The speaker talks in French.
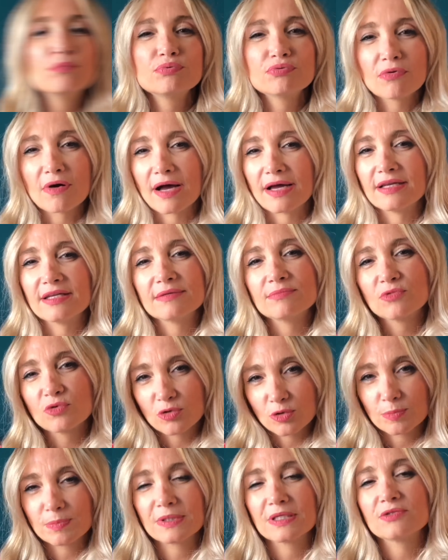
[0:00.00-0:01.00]
Pour aller
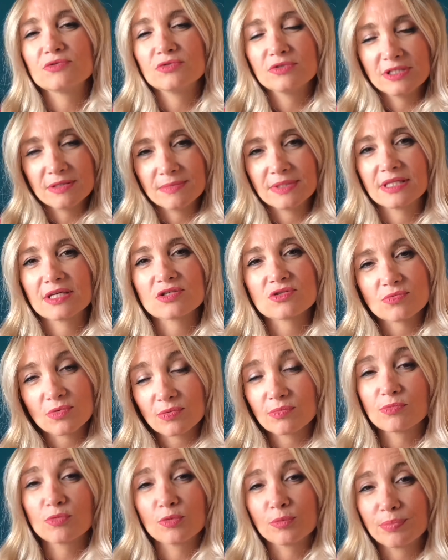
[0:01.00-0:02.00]
m'occuper du déménagement
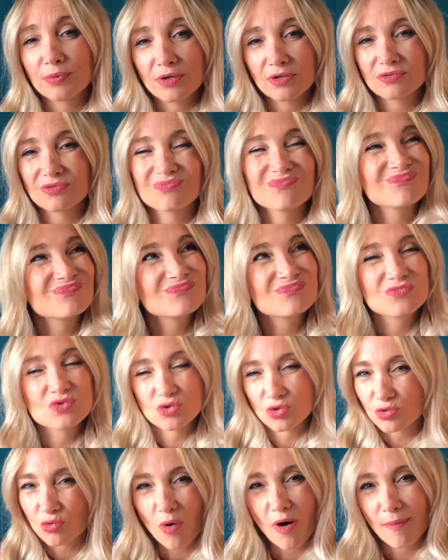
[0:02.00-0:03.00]
de mon pote
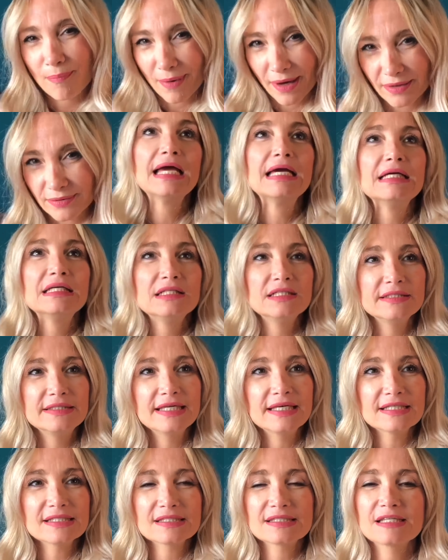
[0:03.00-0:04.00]
je ne crois pas.
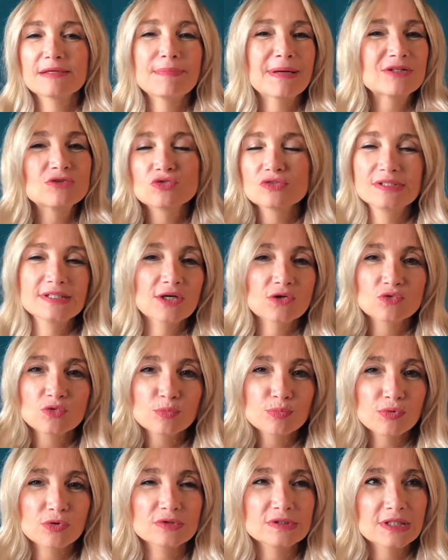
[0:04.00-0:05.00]
L'idée, c'est pas de dire
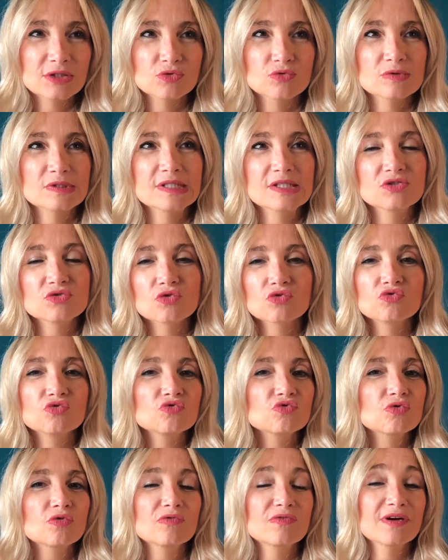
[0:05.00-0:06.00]
non pour dire non, c'est
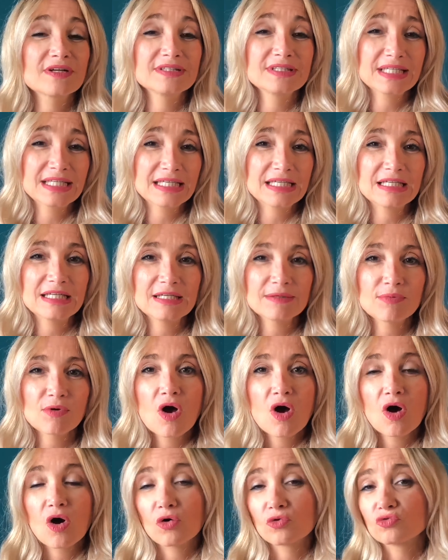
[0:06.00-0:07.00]
surtout de trouver un équilibre
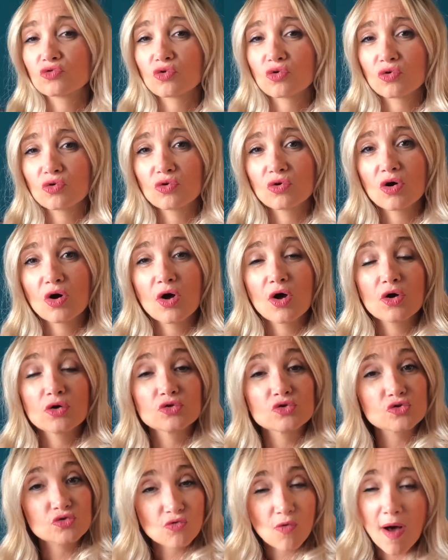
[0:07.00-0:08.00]
entre
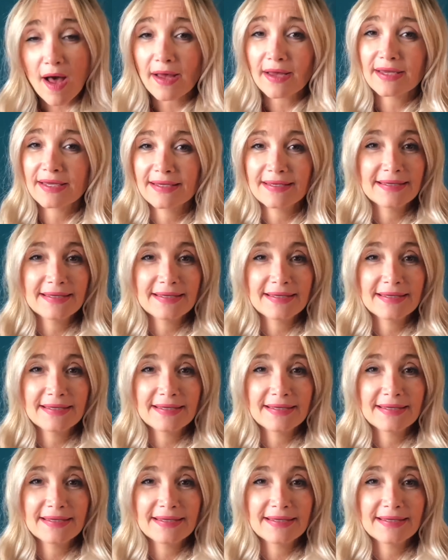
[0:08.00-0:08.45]
soi